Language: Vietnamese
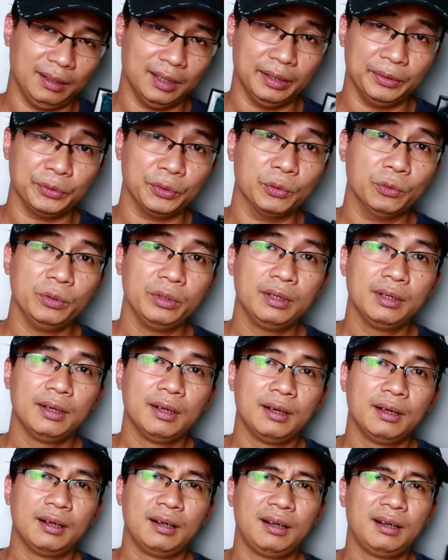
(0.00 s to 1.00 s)
gần gũi
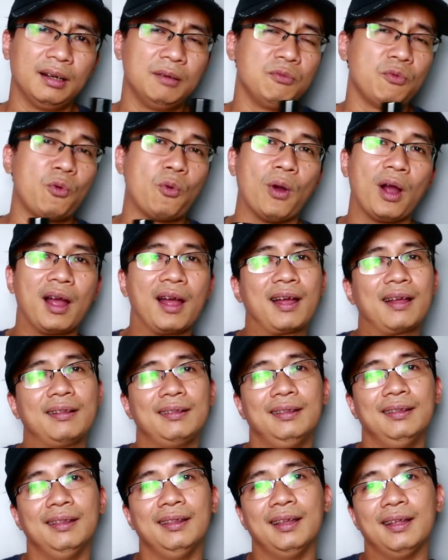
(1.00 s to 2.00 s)
không
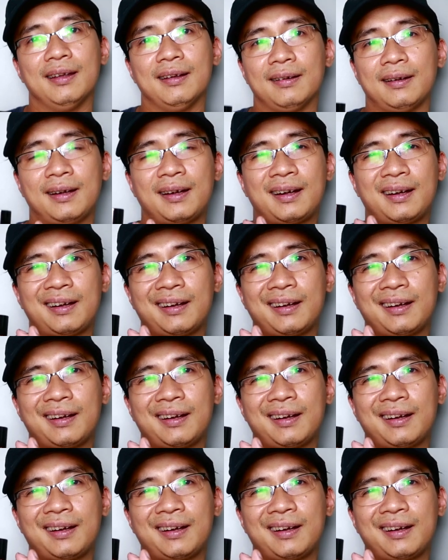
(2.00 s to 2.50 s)
quá là